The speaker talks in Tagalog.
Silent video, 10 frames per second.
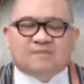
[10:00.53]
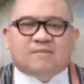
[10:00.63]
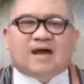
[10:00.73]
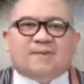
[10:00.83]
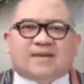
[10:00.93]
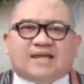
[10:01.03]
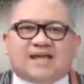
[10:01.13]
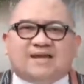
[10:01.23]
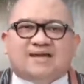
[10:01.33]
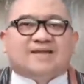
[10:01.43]
Mga
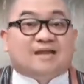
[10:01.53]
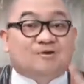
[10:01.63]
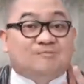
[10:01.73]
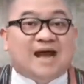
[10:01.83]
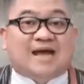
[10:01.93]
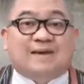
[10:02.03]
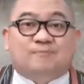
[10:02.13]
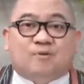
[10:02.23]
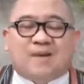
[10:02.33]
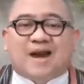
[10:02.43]
kapatid, tatlong bagay
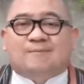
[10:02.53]
po para